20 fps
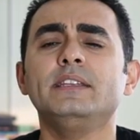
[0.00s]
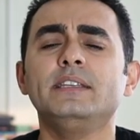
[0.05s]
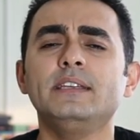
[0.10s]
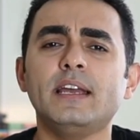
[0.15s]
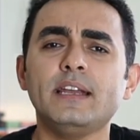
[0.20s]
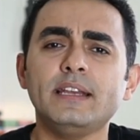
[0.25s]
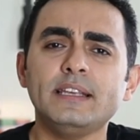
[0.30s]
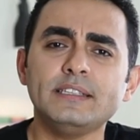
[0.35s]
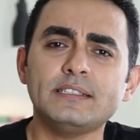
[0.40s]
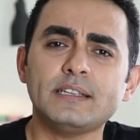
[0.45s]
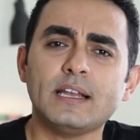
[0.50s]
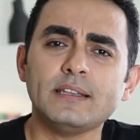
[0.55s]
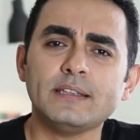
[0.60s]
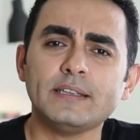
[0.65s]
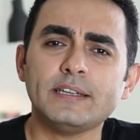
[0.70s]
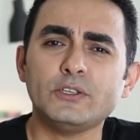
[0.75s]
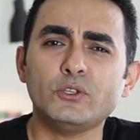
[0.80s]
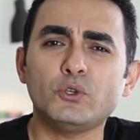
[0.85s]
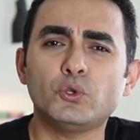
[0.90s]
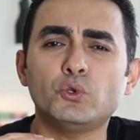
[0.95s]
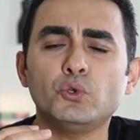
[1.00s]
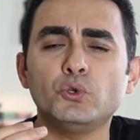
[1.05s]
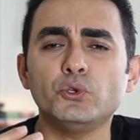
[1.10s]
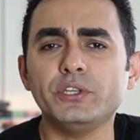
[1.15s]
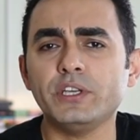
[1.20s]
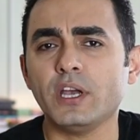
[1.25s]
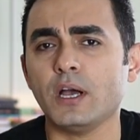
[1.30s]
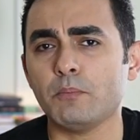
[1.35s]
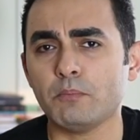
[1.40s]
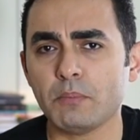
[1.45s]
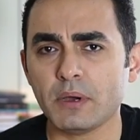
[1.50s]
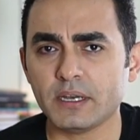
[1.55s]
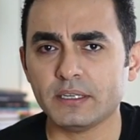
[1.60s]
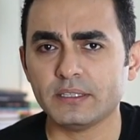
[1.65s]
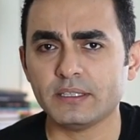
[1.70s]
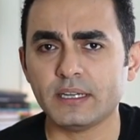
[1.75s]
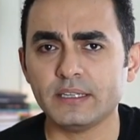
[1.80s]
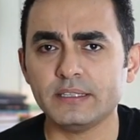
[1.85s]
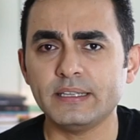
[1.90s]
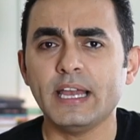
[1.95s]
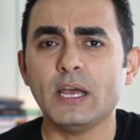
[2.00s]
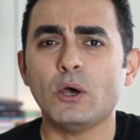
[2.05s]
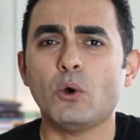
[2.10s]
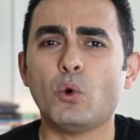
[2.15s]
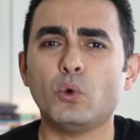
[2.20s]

diğer insanlara kötülük yapmaktan,